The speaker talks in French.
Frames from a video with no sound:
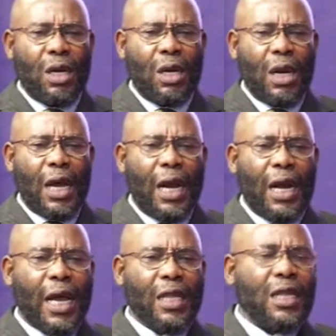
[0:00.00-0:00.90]
la,
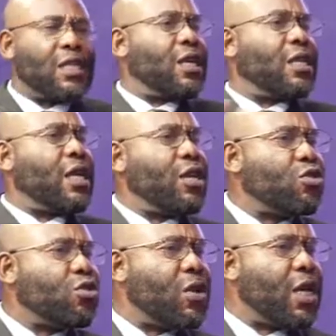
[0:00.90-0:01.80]
RDC était
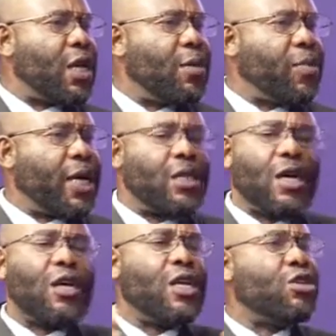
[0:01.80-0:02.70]
isolée
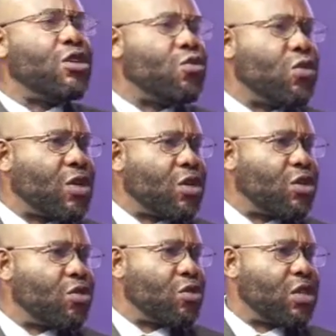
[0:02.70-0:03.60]
pendant les 18 ans
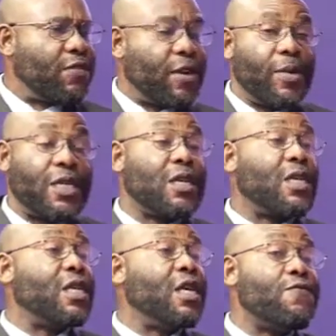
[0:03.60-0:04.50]
de Joseph Kabila, ce
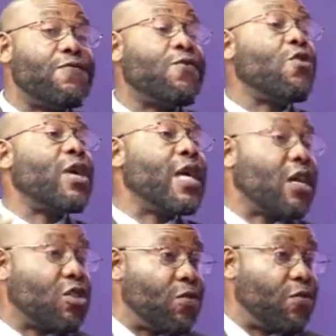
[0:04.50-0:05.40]
qui est faux et
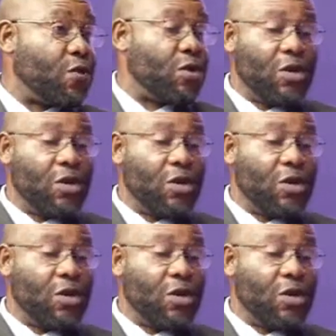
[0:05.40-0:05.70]
archi-faux,